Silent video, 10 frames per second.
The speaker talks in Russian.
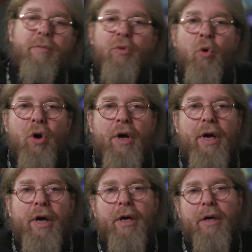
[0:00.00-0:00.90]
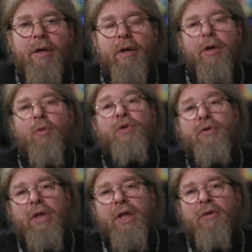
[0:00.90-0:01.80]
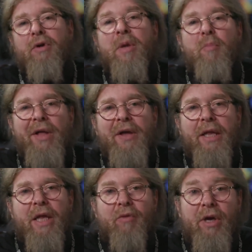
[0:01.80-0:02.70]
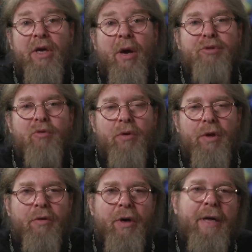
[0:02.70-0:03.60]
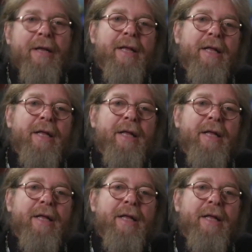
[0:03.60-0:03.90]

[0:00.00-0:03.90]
Много удивительного, непонятного и абсурдного